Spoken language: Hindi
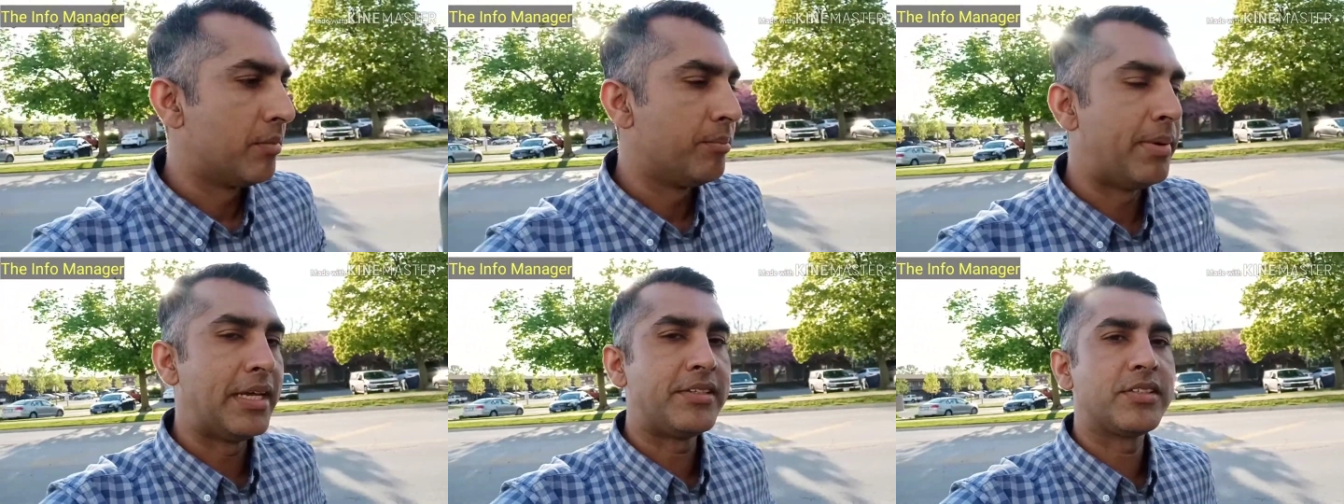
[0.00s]

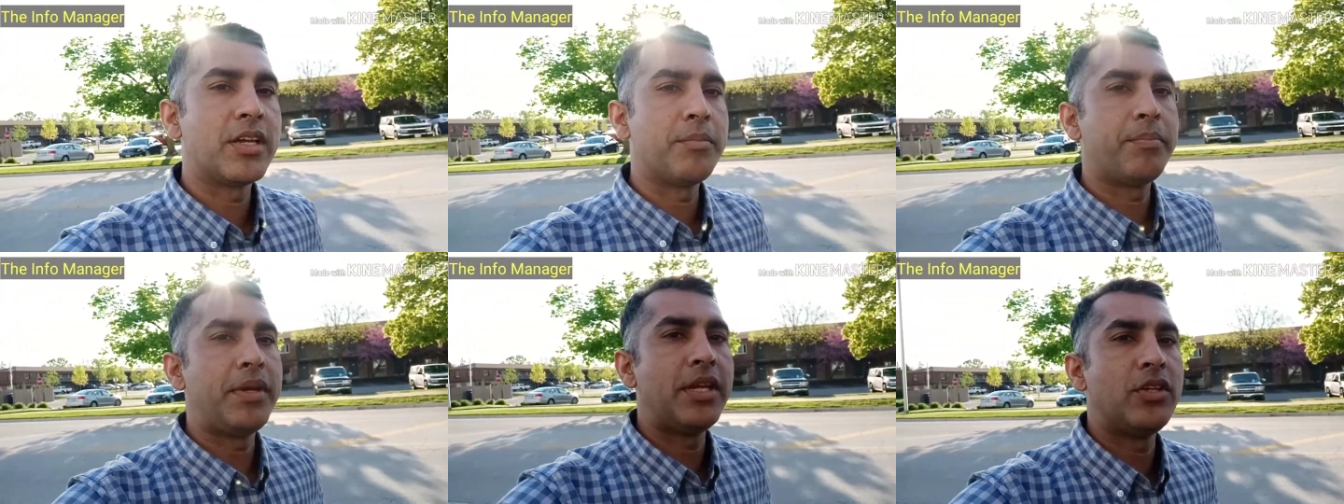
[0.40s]
बेस्ट
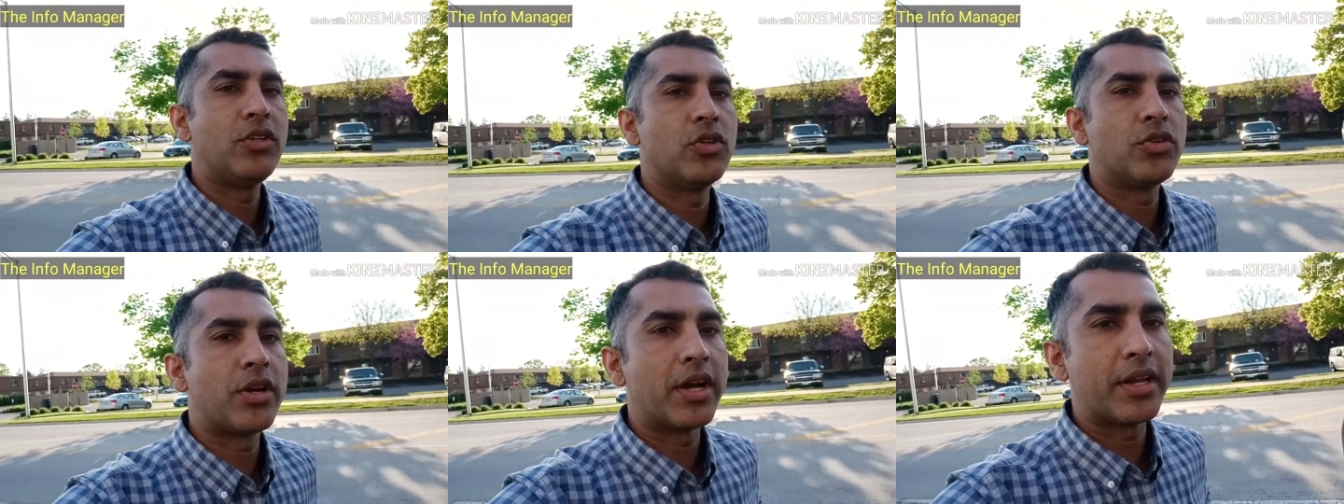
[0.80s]
कंपनी जो
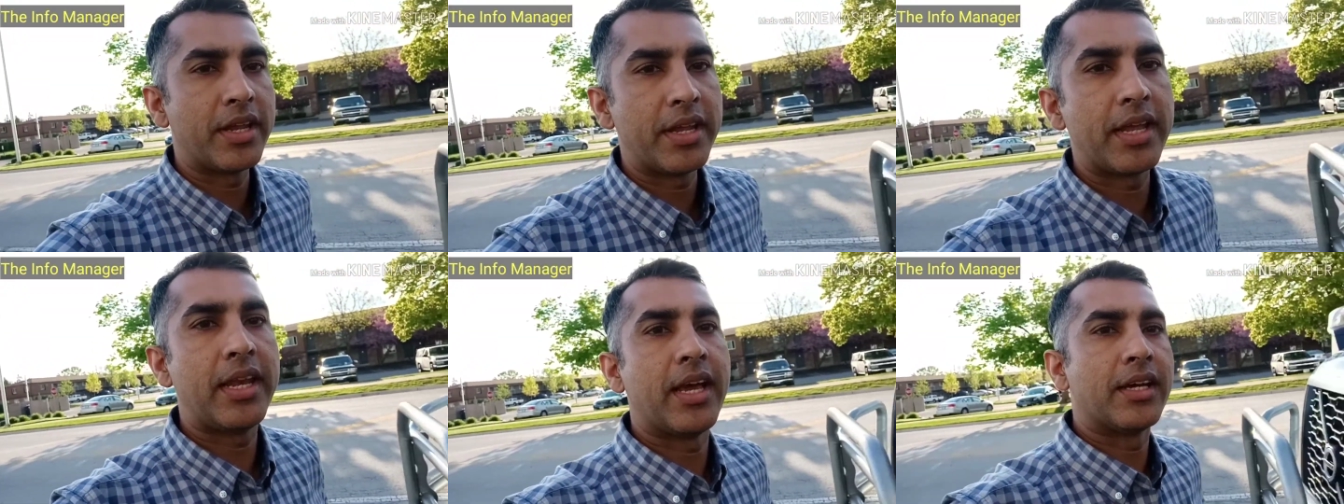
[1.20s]
ट्रकिंग
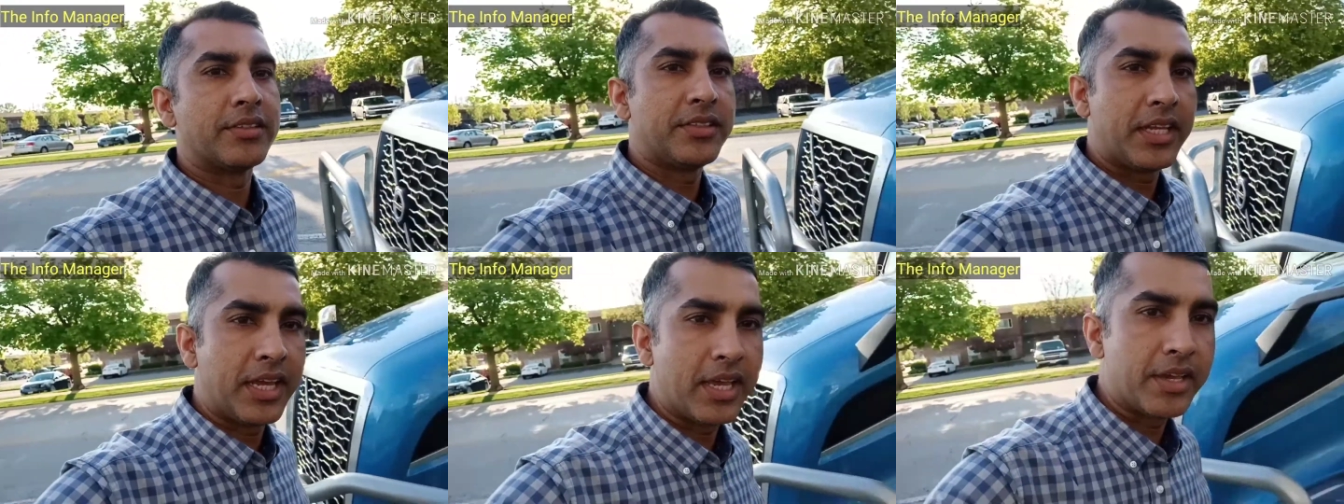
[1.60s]
के लिहाज
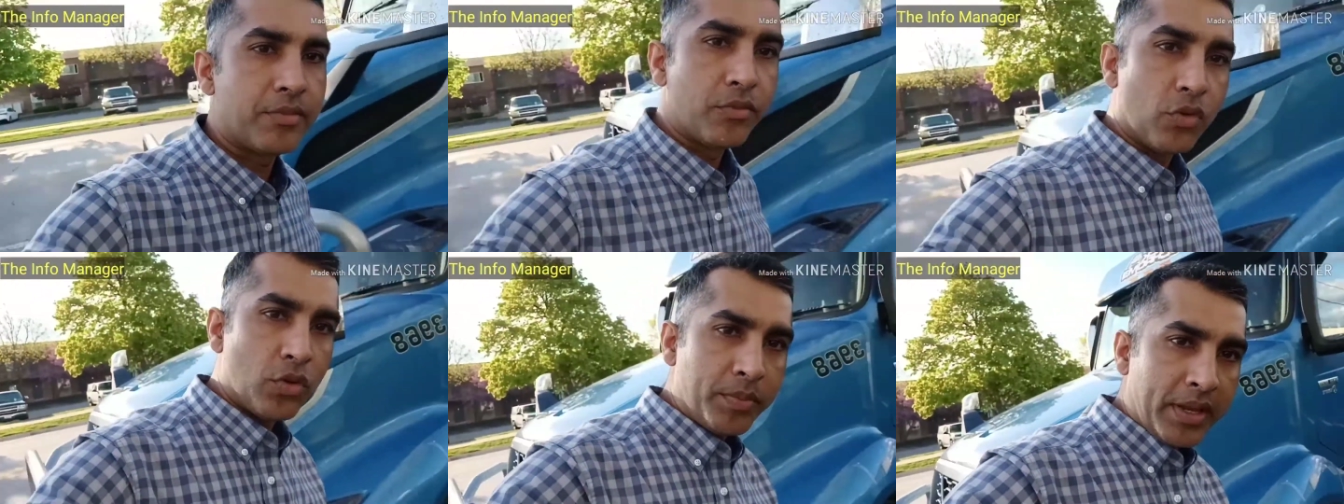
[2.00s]
से है
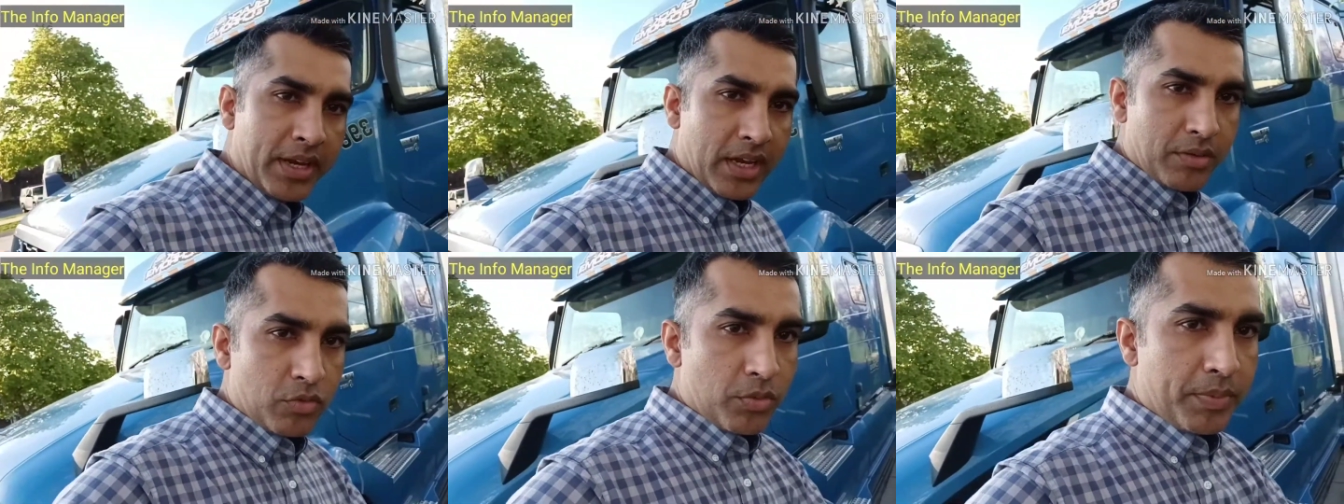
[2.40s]
वो मैंने
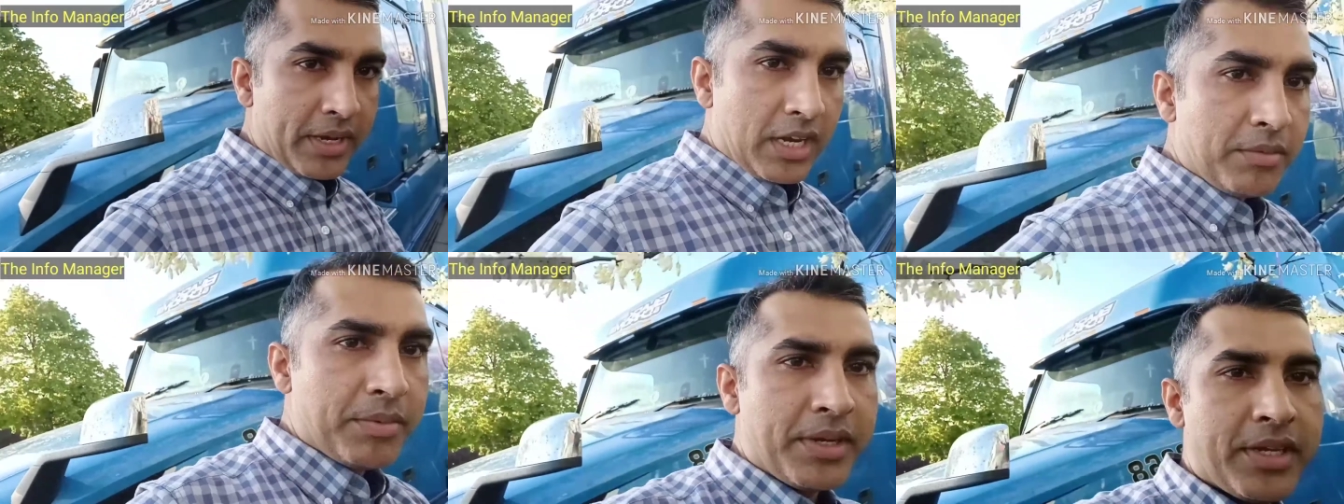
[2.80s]
आपको
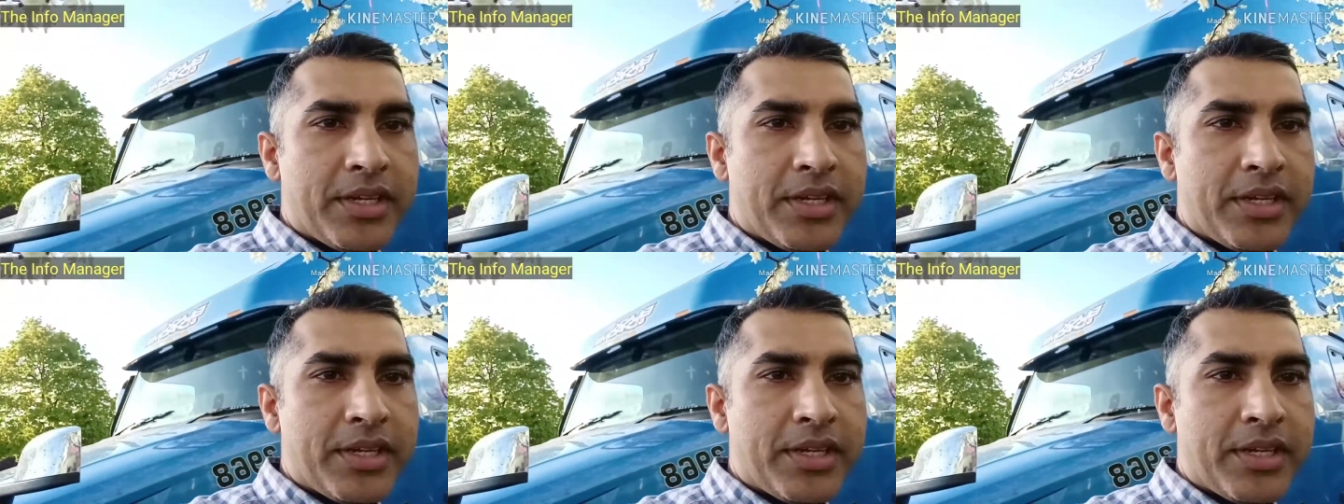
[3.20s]
पहले भी